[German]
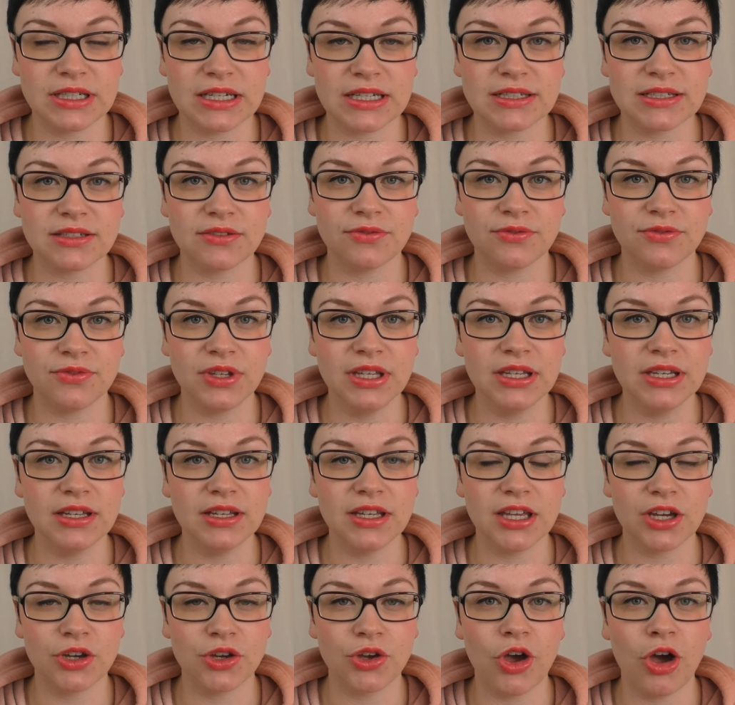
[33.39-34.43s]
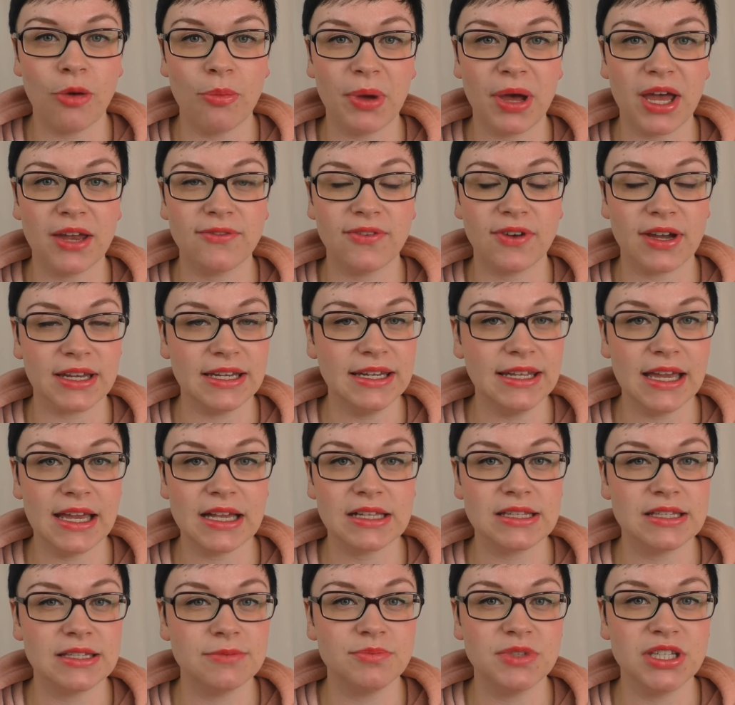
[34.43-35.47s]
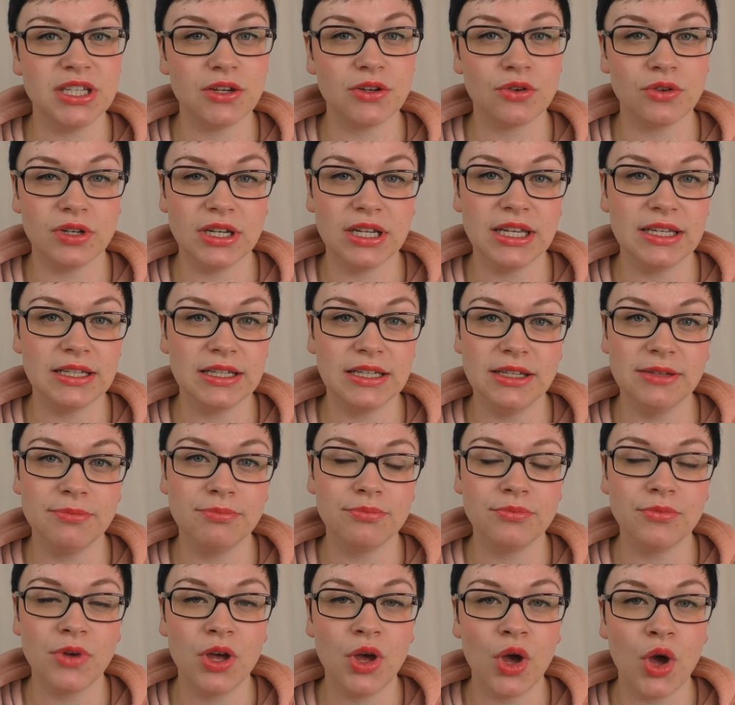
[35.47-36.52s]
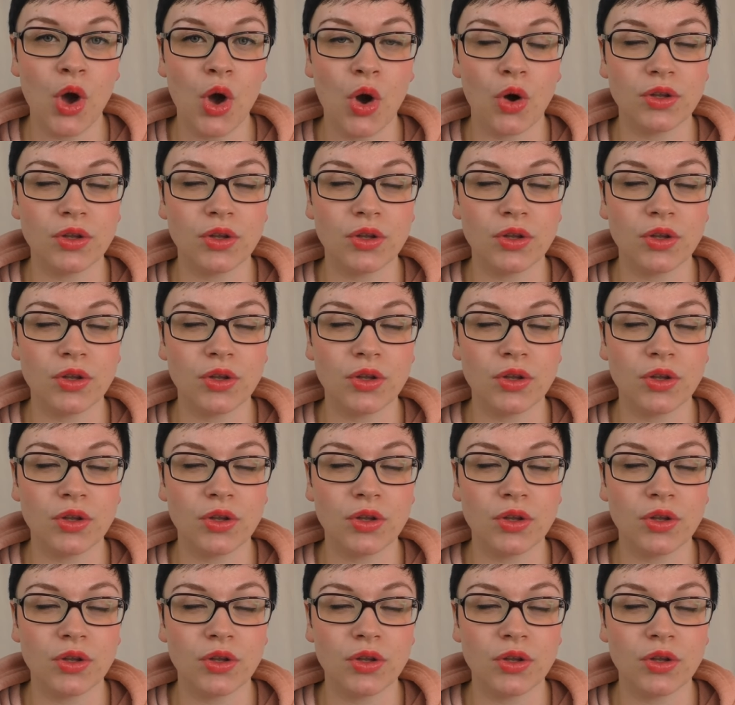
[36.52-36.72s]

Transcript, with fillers: dass viele ihren Körper einfach nicht akzeptieren und nicht lieben.